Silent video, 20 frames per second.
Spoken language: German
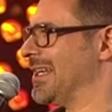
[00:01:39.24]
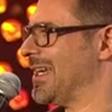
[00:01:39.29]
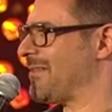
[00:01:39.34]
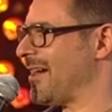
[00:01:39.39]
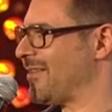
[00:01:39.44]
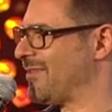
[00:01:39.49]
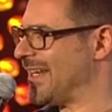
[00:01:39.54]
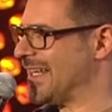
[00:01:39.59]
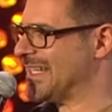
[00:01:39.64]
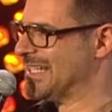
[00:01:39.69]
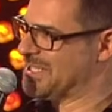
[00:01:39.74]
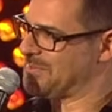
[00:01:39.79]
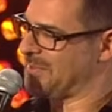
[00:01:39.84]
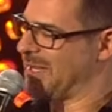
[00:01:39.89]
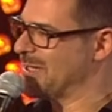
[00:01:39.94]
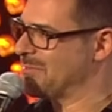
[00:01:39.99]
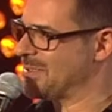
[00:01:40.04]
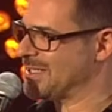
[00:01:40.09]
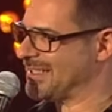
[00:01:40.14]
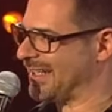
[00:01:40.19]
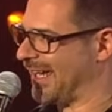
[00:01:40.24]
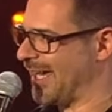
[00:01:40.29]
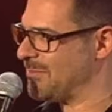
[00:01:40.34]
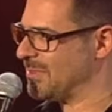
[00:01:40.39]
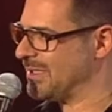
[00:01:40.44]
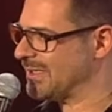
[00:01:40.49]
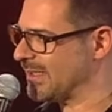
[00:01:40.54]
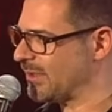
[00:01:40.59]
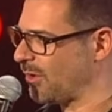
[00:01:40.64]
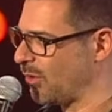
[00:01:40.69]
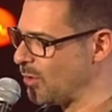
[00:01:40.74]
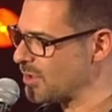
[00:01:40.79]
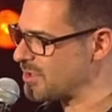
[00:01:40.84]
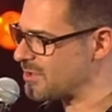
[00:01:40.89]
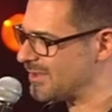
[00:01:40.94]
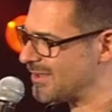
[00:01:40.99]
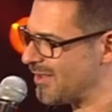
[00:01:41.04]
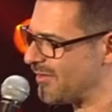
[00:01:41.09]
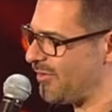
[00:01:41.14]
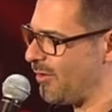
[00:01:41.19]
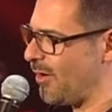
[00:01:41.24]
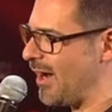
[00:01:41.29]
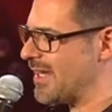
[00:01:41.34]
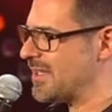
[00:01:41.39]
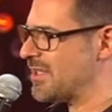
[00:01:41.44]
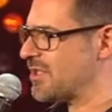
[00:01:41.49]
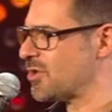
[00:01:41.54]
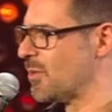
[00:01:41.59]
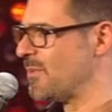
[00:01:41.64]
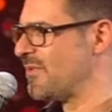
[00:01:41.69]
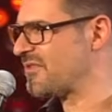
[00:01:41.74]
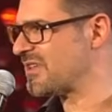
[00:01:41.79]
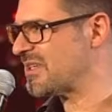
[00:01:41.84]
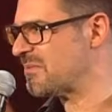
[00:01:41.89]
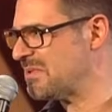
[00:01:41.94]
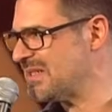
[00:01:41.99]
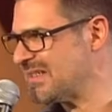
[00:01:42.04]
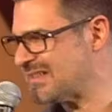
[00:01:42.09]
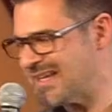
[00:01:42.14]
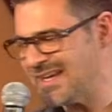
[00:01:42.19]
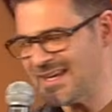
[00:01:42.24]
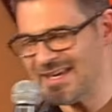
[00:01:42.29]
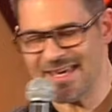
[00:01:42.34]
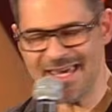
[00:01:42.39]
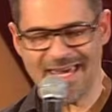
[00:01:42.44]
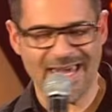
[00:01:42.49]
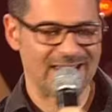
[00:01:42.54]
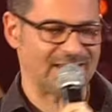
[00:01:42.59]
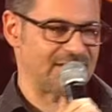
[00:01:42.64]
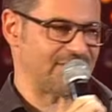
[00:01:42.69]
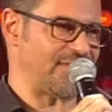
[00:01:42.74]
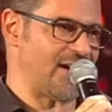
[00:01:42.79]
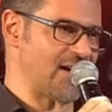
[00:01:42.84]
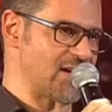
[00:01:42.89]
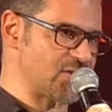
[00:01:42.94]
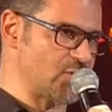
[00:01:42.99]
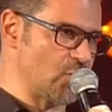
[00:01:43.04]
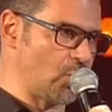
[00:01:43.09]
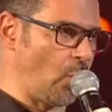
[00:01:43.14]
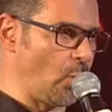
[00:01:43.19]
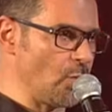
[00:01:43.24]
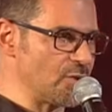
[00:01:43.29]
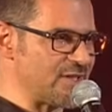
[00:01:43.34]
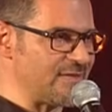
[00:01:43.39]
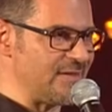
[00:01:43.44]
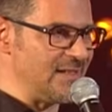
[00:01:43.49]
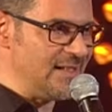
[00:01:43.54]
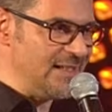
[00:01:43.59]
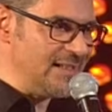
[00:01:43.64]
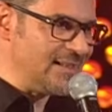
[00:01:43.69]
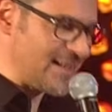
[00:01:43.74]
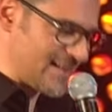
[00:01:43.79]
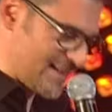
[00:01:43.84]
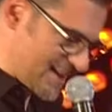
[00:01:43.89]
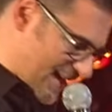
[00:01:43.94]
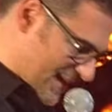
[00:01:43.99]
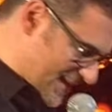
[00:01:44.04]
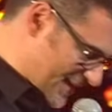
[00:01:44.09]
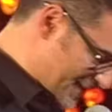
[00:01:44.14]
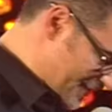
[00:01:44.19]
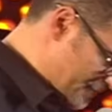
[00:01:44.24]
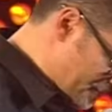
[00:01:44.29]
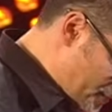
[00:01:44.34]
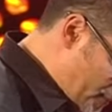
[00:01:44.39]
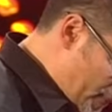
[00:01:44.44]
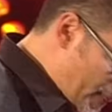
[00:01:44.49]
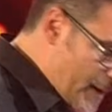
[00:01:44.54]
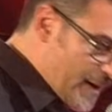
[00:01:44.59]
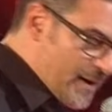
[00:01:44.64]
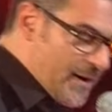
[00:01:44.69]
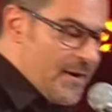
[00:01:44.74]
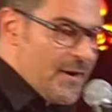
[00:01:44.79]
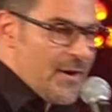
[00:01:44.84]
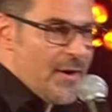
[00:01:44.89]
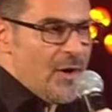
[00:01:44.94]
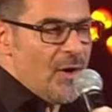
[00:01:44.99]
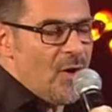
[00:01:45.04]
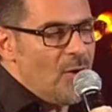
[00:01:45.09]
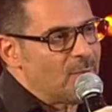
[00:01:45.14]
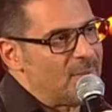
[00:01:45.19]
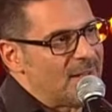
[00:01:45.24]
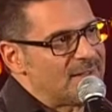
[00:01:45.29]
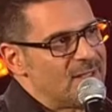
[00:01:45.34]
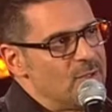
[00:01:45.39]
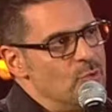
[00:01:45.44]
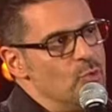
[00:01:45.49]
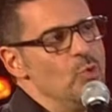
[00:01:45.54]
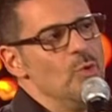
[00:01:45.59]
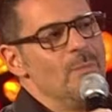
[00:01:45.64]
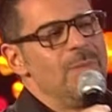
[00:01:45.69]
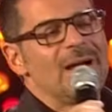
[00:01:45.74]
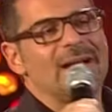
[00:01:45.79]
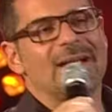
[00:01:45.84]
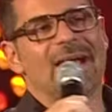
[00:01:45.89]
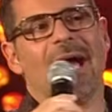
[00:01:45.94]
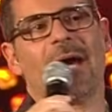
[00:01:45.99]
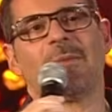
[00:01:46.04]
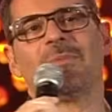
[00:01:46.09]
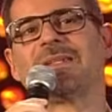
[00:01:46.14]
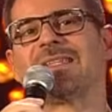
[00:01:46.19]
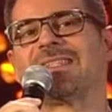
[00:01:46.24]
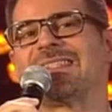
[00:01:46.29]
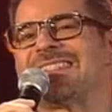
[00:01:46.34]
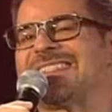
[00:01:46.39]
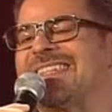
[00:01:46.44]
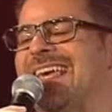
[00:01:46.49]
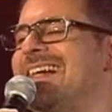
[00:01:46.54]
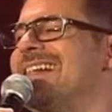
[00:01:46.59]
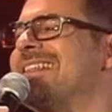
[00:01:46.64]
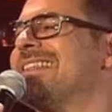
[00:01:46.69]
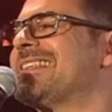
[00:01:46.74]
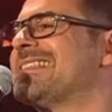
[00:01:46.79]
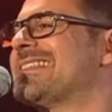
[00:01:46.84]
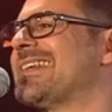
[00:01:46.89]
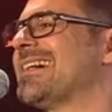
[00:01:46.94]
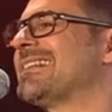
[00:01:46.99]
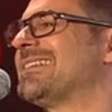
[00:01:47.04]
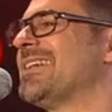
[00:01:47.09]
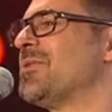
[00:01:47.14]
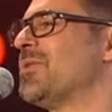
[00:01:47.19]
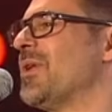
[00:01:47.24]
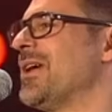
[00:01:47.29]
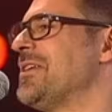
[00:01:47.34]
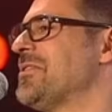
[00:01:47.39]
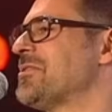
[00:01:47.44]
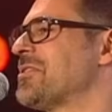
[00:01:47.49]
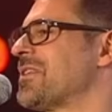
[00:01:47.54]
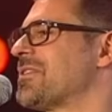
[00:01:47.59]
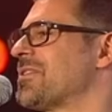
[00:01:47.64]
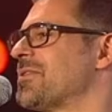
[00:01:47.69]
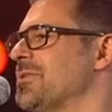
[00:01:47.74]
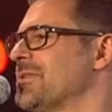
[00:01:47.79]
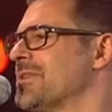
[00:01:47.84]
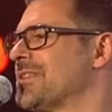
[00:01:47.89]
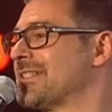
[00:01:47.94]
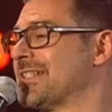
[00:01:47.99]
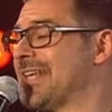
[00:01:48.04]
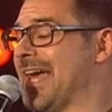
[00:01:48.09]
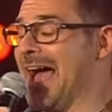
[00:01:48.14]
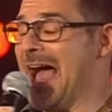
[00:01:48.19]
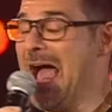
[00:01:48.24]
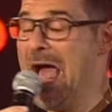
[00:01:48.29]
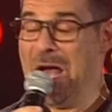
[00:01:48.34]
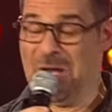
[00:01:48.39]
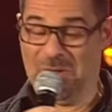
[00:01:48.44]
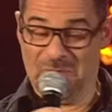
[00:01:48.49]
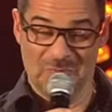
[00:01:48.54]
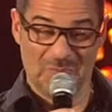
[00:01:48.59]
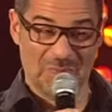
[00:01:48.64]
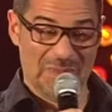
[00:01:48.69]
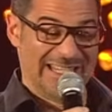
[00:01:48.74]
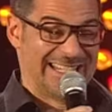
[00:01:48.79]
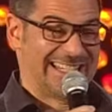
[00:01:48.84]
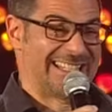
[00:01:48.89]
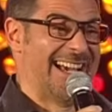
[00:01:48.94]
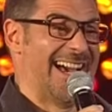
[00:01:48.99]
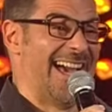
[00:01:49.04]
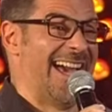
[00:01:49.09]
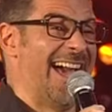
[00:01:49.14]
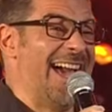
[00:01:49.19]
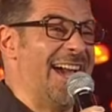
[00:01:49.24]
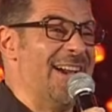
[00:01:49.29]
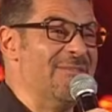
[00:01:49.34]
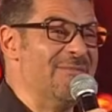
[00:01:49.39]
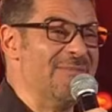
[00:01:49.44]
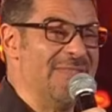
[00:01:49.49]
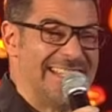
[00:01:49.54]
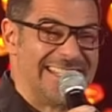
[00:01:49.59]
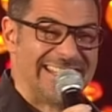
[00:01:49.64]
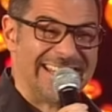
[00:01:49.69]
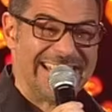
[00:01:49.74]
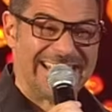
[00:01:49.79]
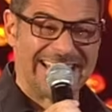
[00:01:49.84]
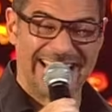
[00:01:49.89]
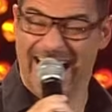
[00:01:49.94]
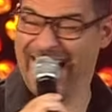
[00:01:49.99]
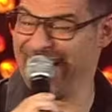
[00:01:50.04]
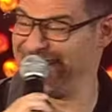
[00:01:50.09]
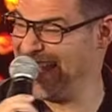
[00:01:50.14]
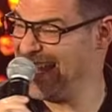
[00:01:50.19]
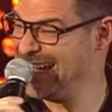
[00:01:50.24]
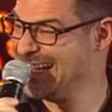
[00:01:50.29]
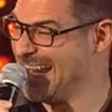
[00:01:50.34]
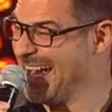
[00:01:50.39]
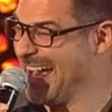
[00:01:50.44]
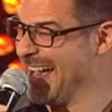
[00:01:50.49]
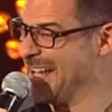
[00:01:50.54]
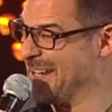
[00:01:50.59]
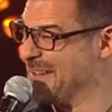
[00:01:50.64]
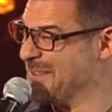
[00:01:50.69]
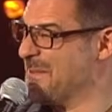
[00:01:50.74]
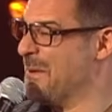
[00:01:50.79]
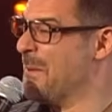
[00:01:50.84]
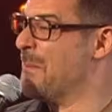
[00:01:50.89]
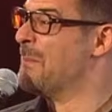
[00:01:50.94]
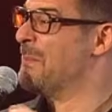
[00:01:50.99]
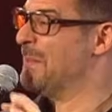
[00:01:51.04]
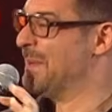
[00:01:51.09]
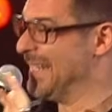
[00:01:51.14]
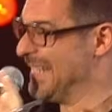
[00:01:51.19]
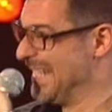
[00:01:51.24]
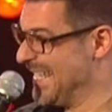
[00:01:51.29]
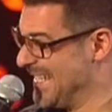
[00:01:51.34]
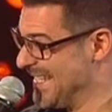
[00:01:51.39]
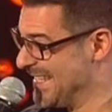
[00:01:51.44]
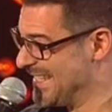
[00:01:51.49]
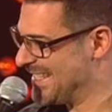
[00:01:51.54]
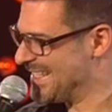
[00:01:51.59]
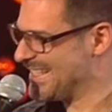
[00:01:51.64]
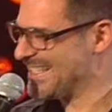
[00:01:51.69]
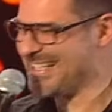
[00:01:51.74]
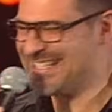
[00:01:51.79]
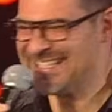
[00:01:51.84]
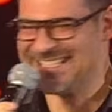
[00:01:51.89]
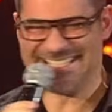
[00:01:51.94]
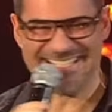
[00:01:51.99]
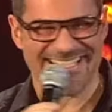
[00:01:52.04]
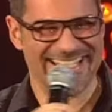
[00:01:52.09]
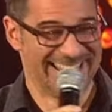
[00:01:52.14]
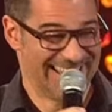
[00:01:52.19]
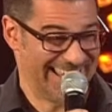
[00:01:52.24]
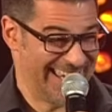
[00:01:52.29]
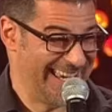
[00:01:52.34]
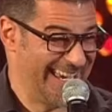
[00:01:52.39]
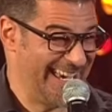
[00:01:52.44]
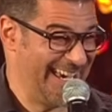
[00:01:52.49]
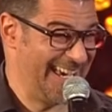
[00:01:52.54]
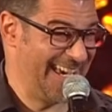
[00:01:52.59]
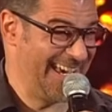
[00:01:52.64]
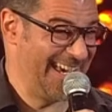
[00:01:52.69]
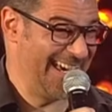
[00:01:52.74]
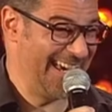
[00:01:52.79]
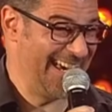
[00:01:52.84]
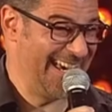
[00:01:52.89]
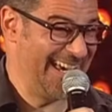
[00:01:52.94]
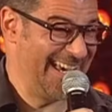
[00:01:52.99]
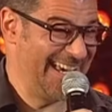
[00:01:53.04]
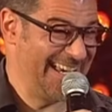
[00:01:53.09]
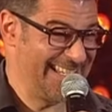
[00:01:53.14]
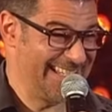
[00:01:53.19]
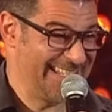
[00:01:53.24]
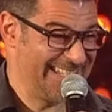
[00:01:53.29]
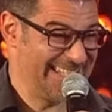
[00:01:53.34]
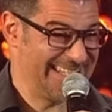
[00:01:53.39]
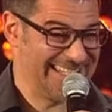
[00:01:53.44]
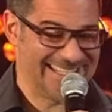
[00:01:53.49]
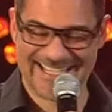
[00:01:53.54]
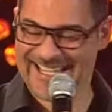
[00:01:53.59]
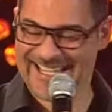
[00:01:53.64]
der war vielleicht zwei bis drei Meter groß und davor ein Sumpfgebiet, etwa so groß wie Niedersachsen. Und bei der Übergabe des Zeltes sagt der Ranger zu uns, Mr. Mrs. Carvenia, please, yes.